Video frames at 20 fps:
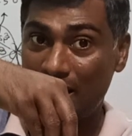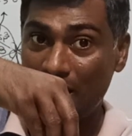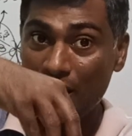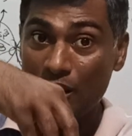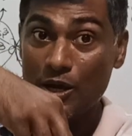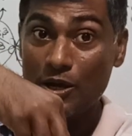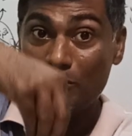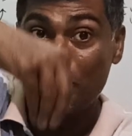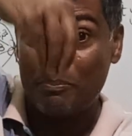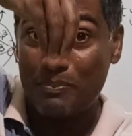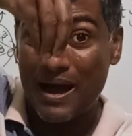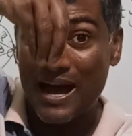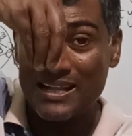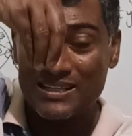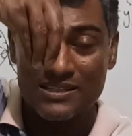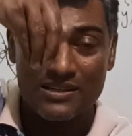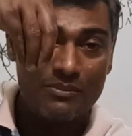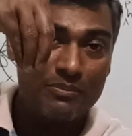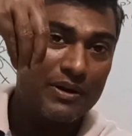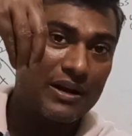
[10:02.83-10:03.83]
हैं
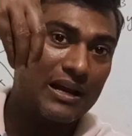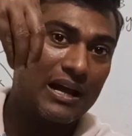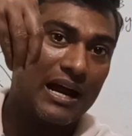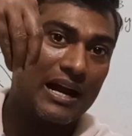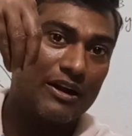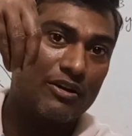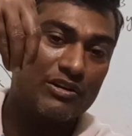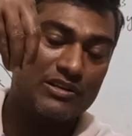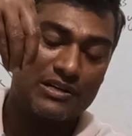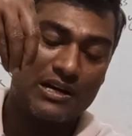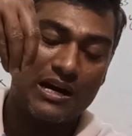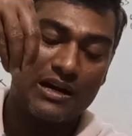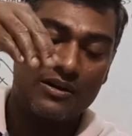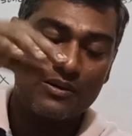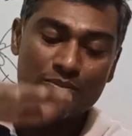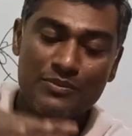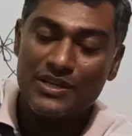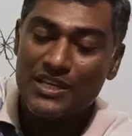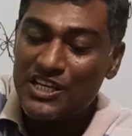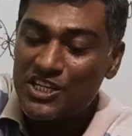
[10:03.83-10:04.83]
पांच नंबर का हाइड्रोजन
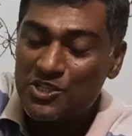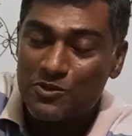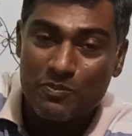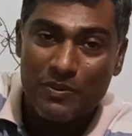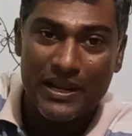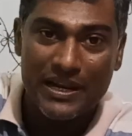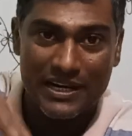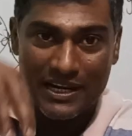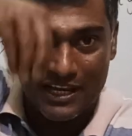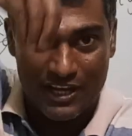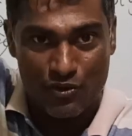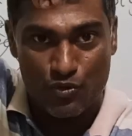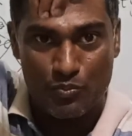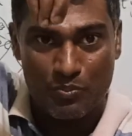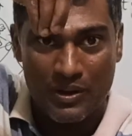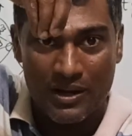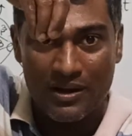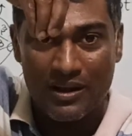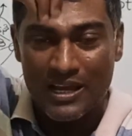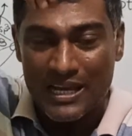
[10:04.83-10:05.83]
आइटम इस प्लेन के
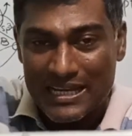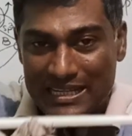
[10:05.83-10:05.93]
ऊपर